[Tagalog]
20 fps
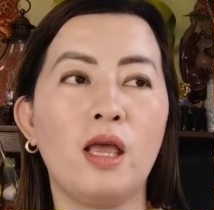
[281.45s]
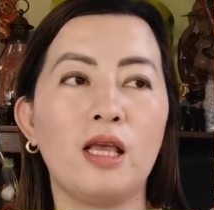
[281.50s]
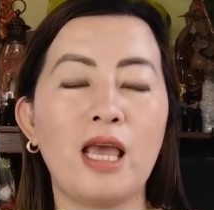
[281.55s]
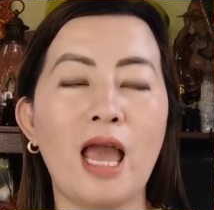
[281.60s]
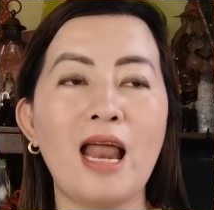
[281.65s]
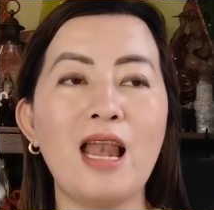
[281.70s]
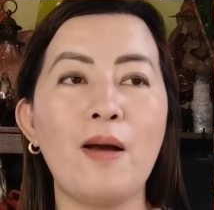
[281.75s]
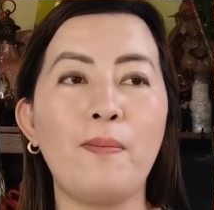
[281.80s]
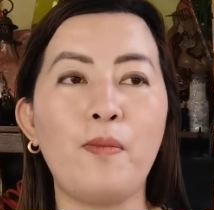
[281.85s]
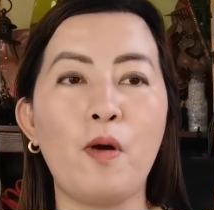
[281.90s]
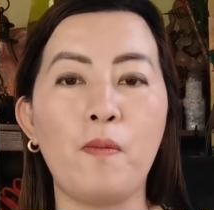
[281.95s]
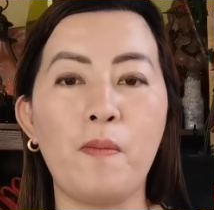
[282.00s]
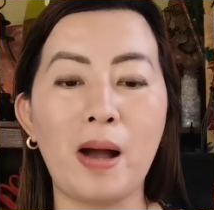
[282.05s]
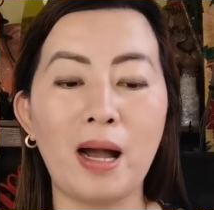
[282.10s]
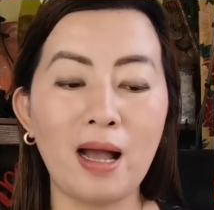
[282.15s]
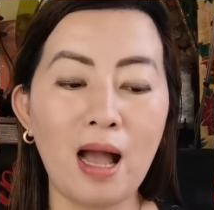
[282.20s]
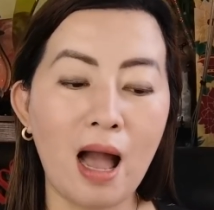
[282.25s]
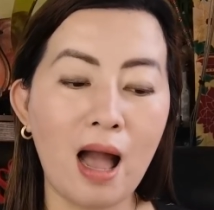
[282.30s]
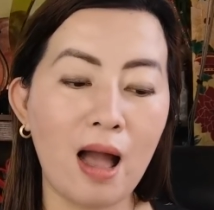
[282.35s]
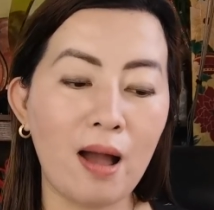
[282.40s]
Kaya lang po
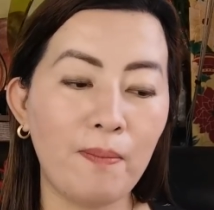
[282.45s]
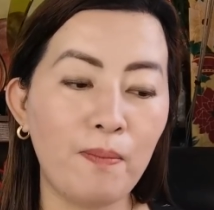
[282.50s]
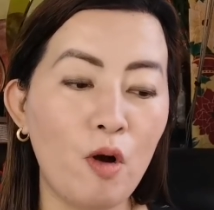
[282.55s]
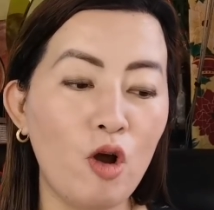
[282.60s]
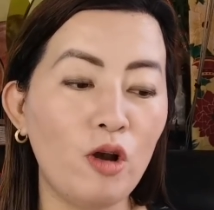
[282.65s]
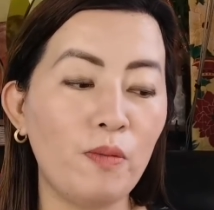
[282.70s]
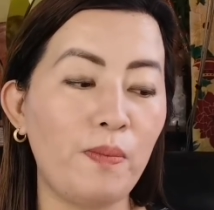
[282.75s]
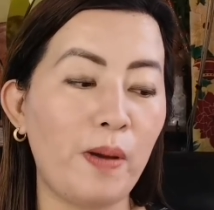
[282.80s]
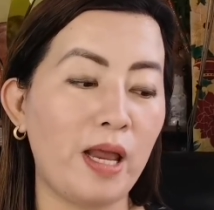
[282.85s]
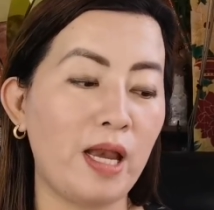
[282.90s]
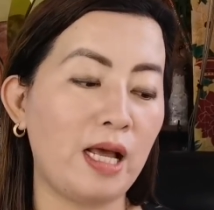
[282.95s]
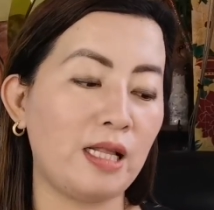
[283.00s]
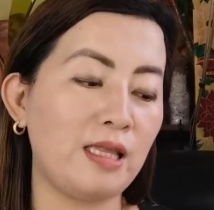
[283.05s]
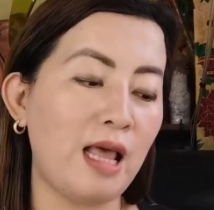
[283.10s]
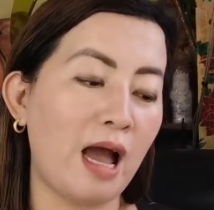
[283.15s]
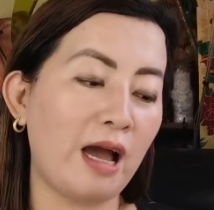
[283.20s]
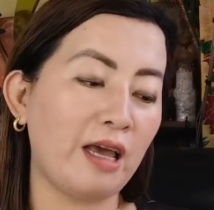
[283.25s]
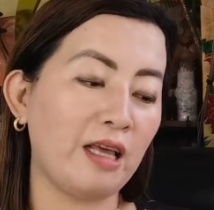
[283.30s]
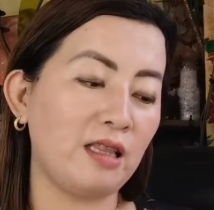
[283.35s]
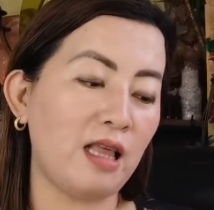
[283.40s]
pag uh, ah, ballpen
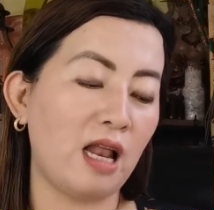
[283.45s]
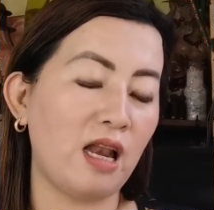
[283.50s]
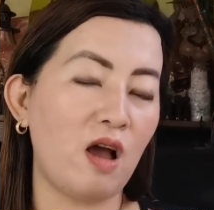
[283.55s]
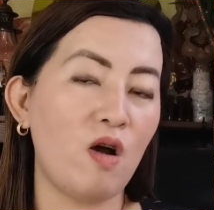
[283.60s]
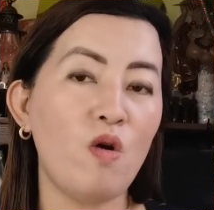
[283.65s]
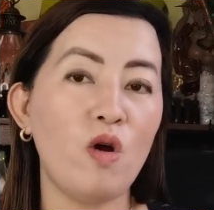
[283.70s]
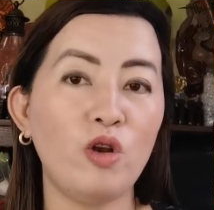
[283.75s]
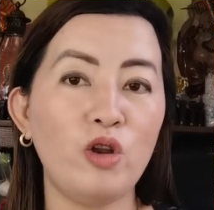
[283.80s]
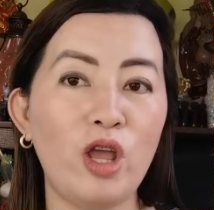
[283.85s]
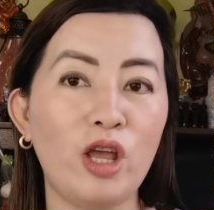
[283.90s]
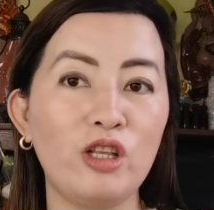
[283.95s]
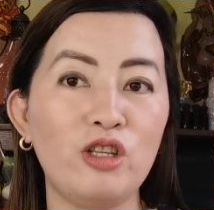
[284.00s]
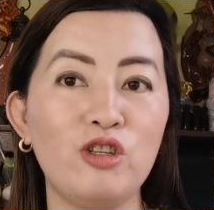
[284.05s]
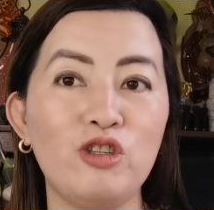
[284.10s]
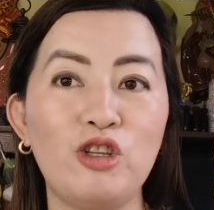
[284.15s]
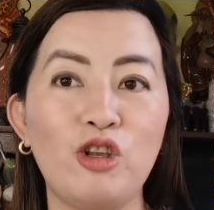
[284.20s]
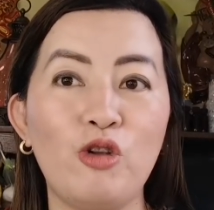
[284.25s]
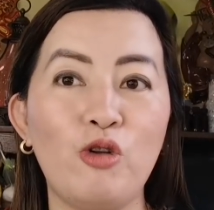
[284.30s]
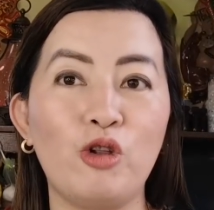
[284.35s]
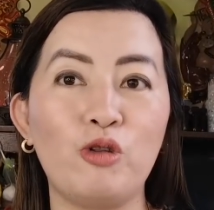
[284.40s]
at nakita na oh yes
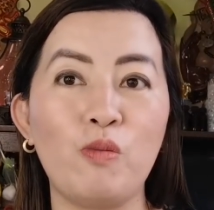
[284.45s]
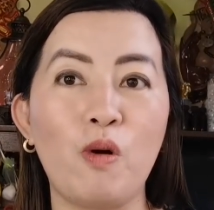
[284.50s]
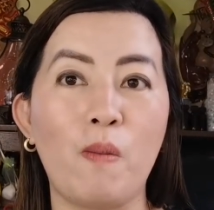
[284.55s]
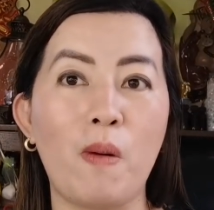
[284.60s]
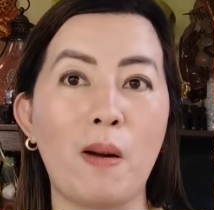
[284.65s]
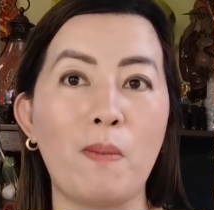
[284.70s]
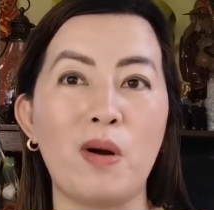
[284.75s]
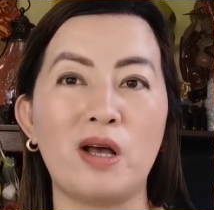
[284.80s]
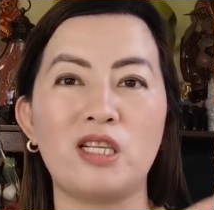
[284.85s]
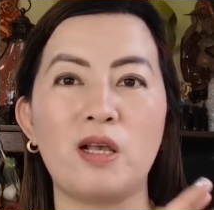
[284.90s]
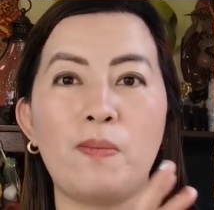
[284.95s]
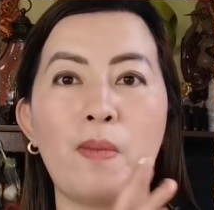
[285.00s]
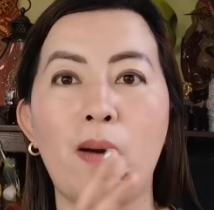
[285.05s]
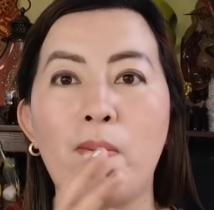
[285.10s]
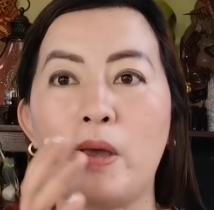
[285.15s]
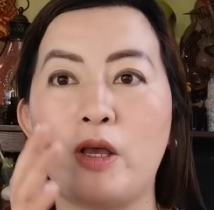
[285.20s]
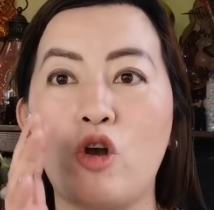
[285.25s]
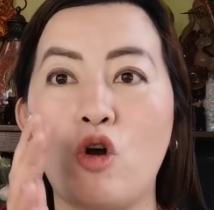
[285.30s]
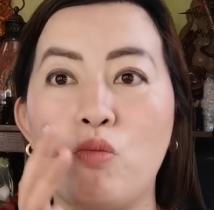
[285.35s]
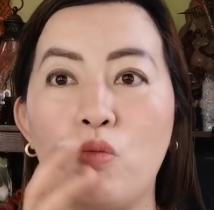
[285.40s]
sinuot mo mabasa
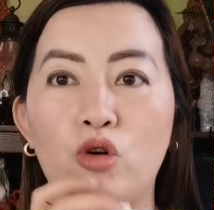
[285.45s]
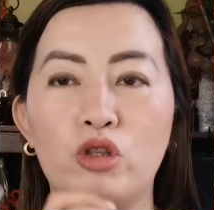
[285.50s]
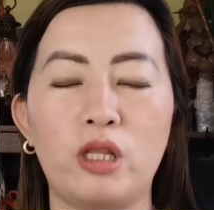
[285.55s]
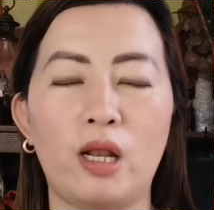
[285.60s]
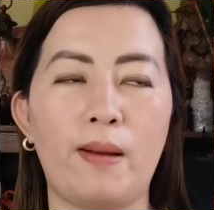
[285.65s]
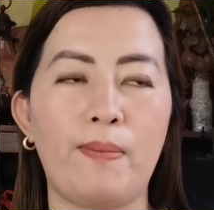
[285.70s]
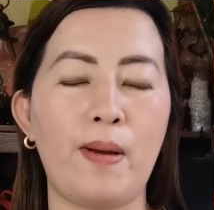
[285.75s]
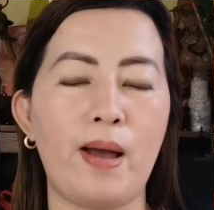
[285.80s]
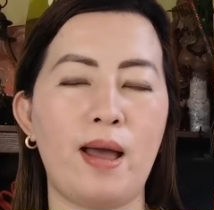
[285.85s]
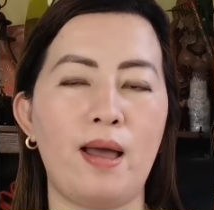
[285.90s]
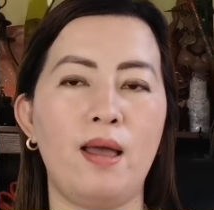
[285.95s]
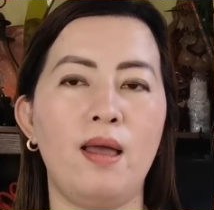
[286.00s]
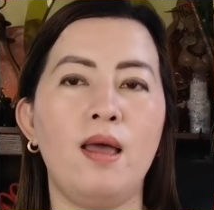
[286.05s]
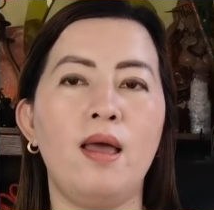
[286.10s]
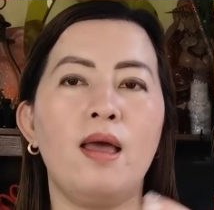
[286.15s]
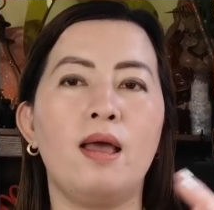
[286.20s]
pa may kumontra pa.